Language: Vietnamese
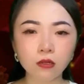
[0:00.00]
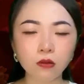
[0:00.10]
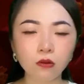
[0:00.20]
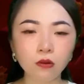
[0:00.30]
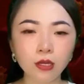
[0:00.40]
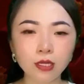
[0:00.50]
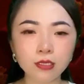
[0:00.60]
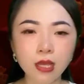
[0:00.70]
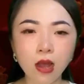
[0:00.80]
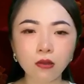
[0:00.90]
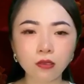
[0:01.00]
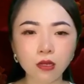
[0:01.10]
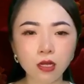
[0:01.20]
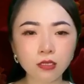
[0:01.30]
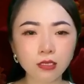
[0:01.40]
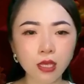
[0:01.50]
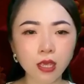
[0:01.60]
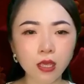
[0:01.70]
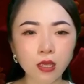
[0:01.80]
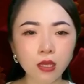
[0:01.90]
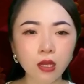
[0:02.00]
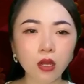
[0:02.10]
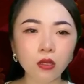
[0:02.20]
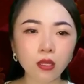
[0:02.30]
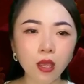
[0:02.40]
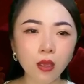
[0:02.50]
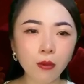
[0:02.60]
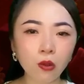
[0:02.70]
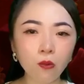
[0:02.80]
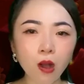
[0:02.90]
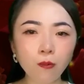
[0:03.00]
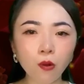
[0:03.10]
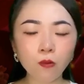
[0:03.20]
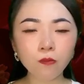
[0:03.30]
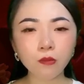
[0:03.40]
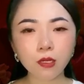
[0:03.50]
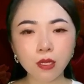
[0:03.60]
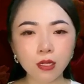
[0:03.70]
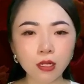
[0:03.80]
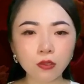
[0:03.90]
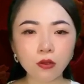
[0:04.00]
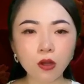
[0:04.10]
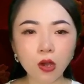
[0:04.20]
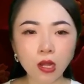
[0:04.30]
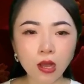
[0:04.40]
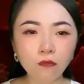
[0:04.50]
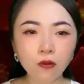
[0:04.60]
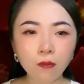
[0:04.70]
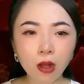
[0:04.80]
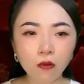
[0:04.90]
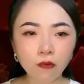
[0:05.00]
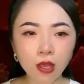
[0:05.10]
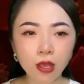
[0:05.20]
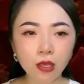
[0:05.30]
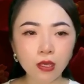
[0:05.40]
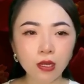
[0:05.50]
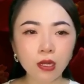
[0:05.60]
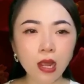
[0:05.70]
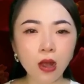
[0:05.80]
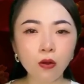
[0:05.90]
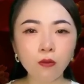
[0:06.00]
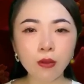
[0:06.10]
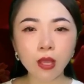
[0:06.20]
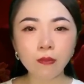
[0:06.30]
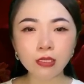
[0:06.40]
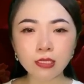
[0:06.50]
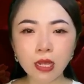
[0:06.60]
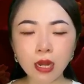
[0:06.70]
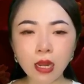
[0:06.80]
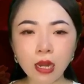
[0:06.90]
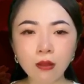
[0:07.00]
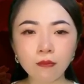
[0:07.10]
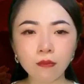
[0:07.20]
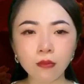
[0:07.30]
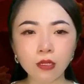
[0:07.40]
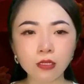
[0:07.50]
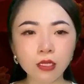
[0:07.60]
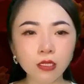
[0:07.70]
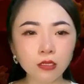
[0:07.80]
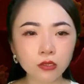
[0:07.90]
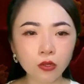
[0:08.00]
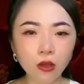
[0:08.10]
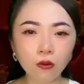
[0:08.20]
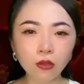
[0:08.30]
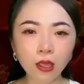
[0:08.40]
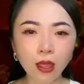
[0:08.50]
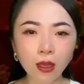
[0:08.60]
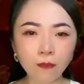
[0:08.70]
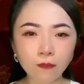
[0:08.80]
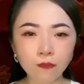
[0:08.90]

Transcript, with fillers: Ôi dào tưởng gì Có thế mà cũng ấp úng Để tôi gọi lão Phương bảo vệ Lão mê bà già này lắm nhưng tôi đâu có thèm